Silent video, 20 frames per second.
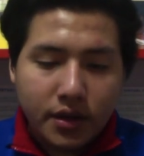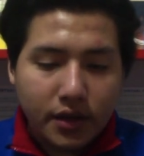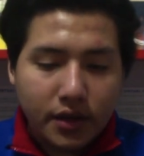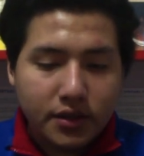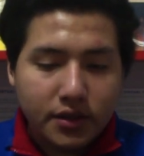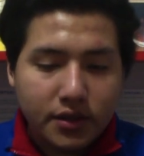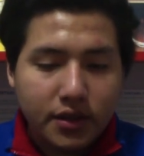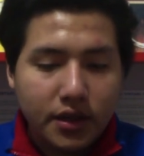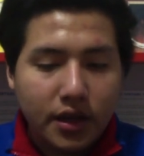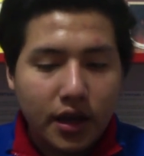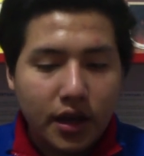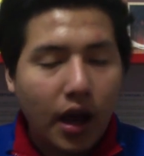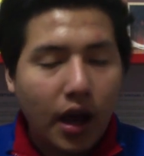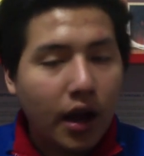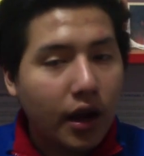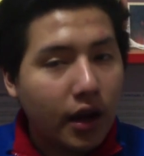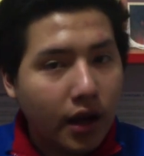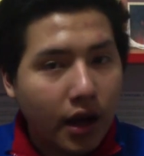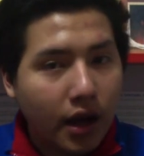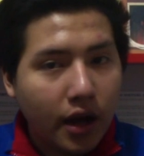si
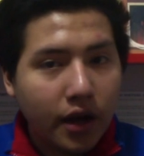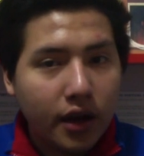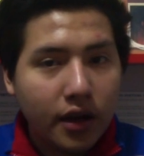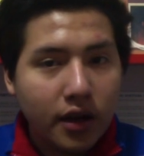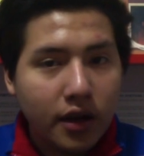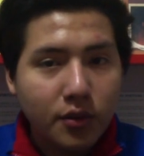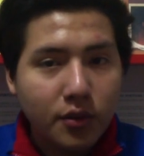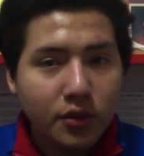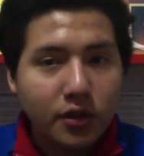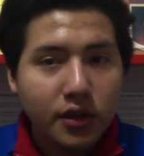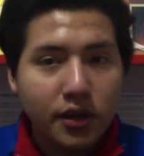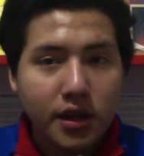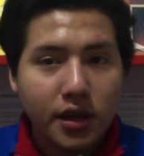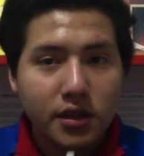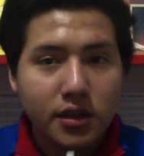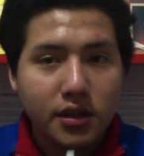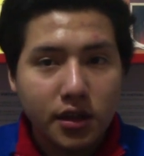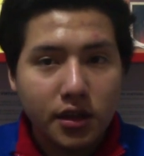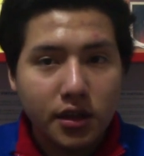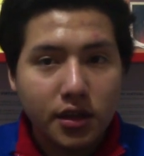agregamos energía
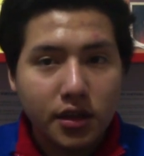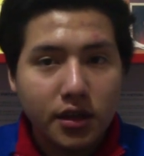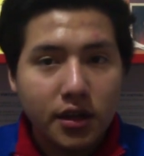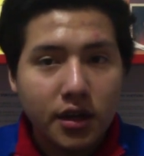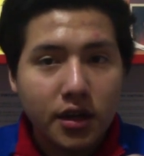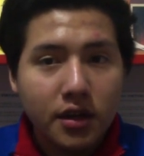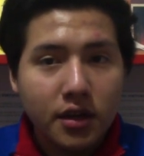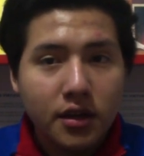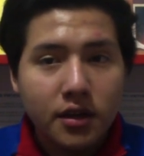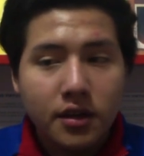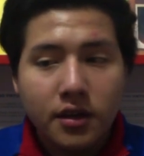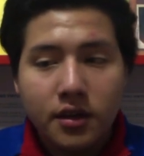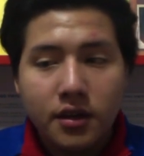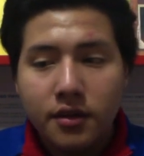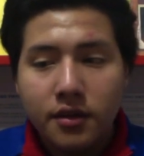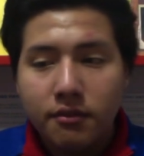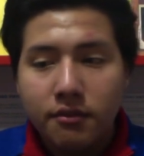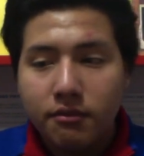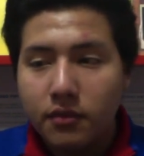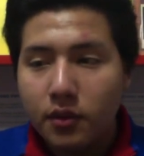cinética,
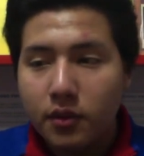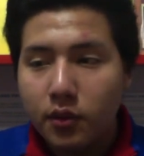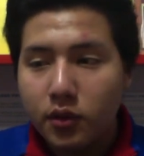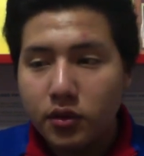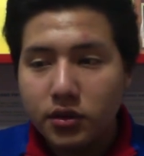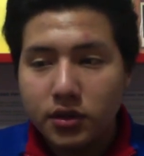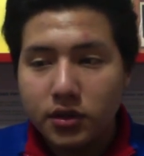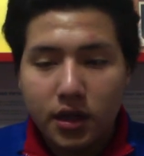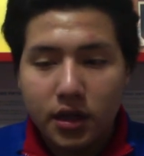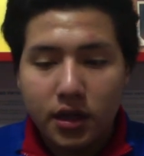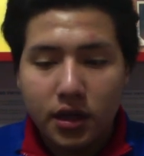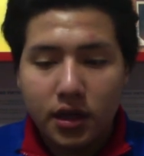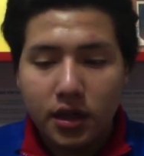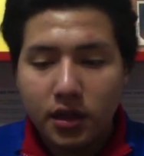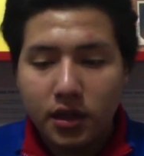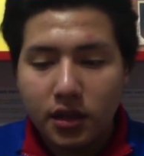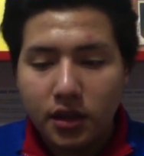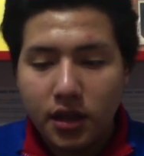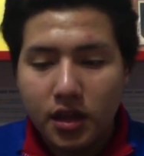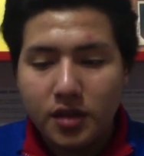vamos a
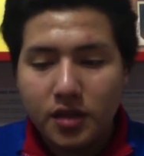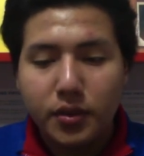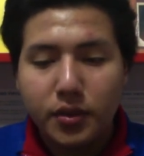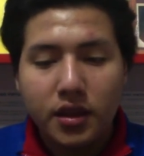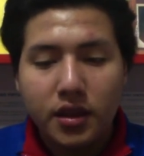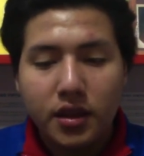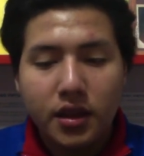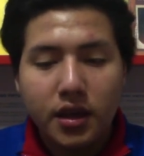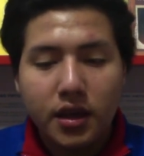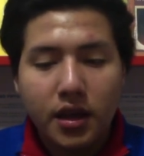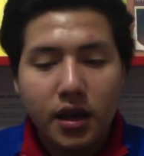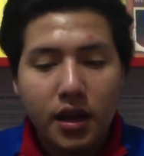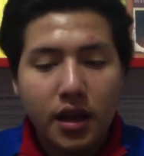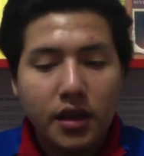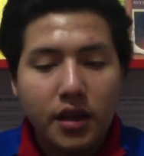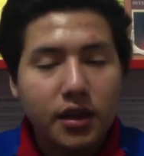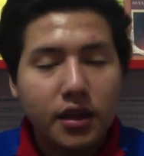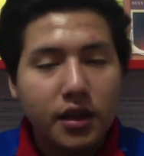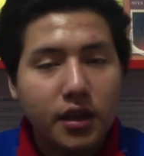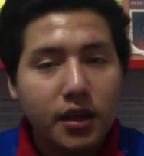desprender
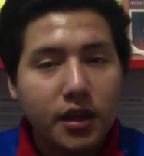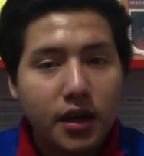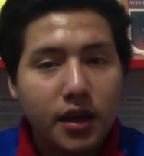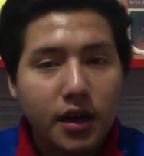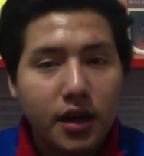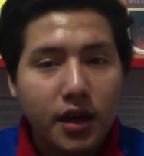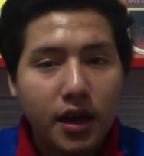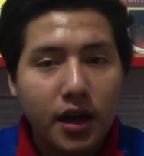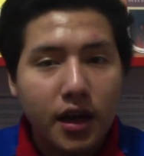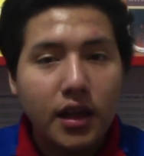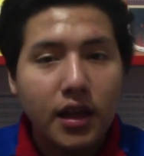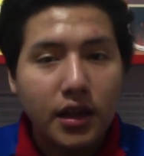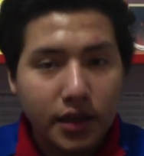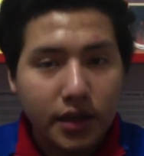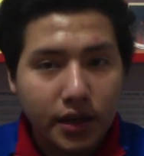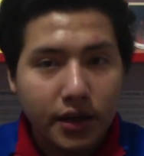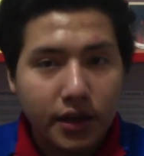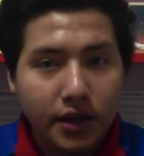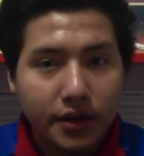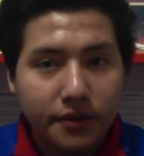energía
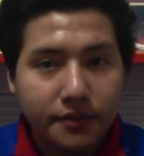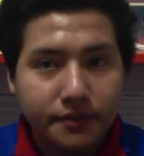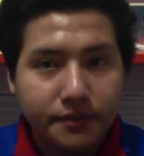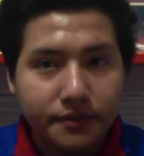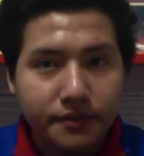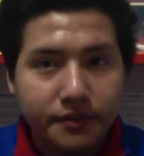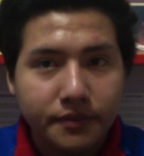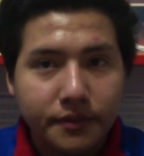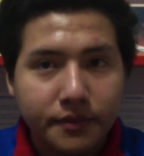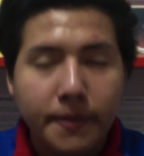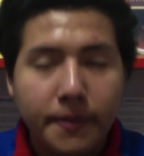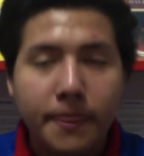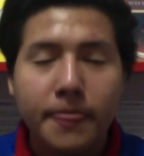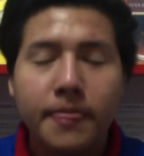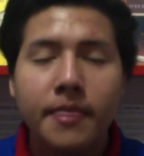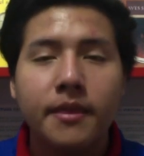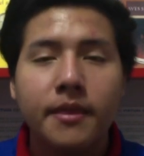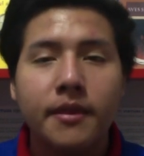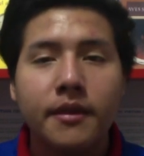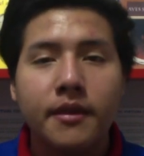eléctrica
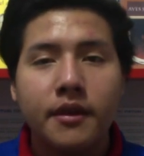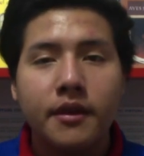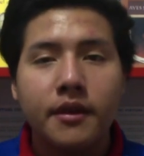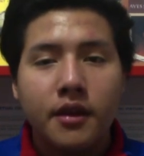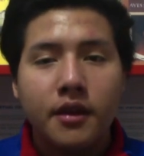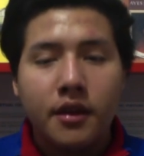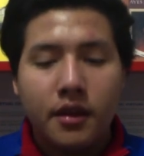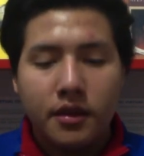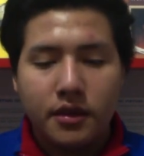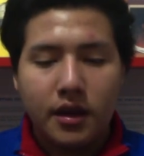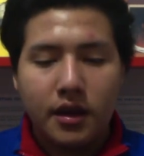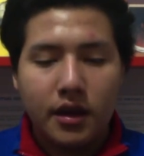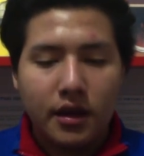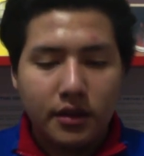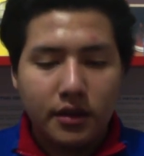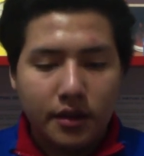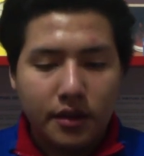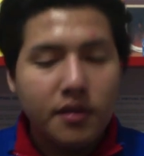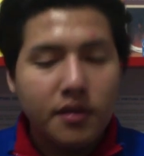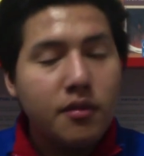de,
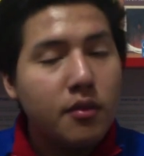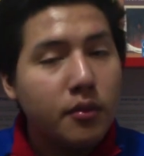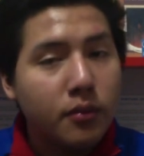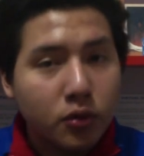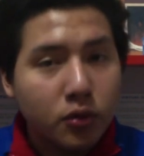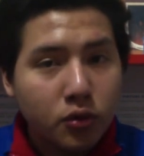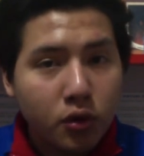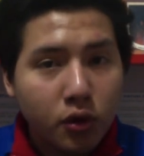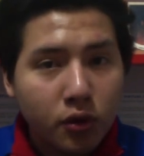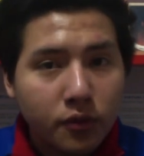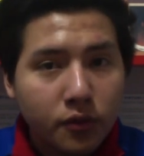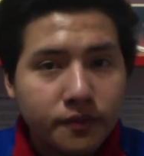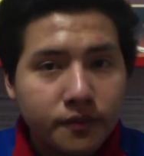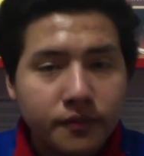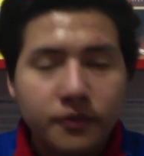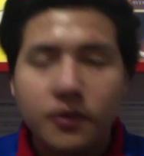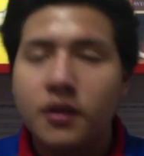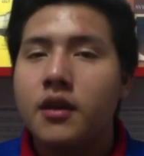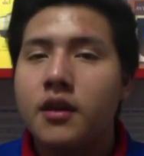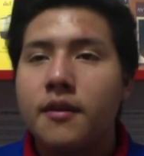del mismo motor.
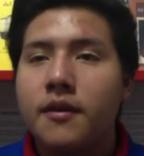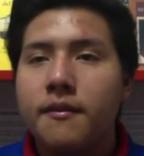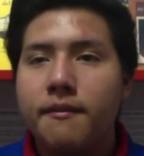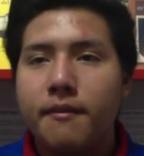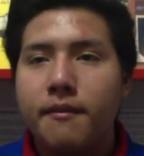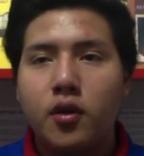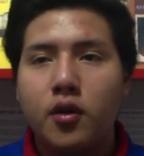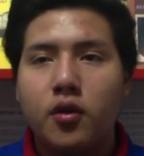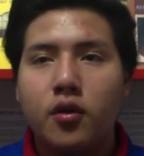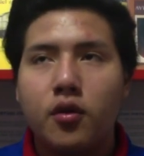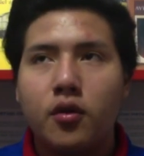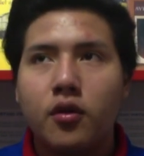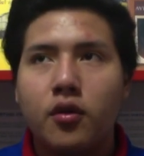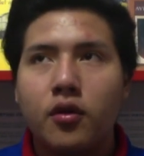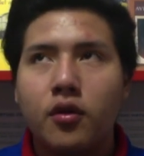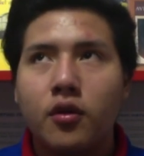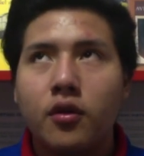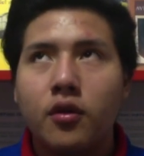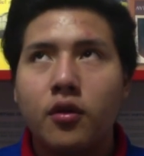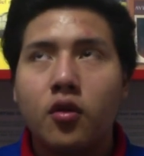Pero,
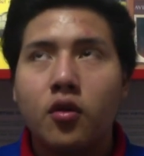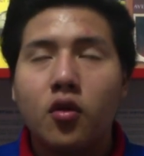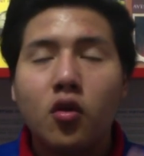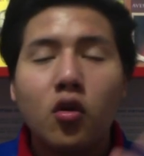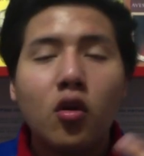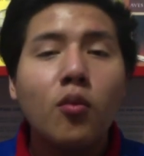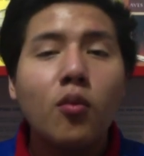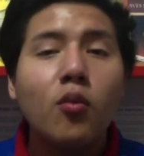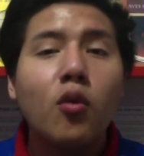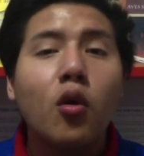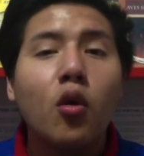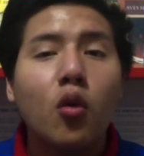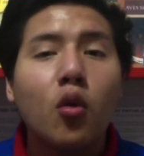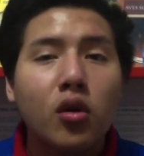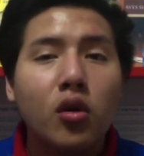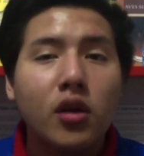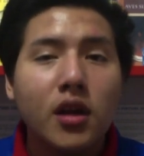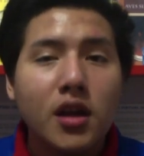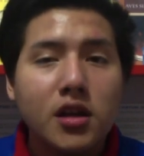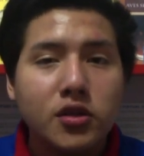¿cómo
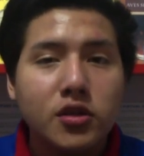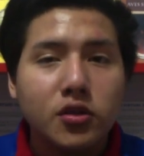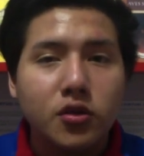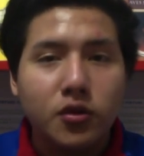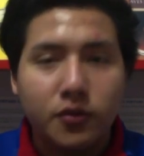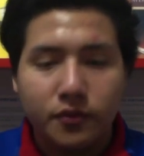ocurre esto?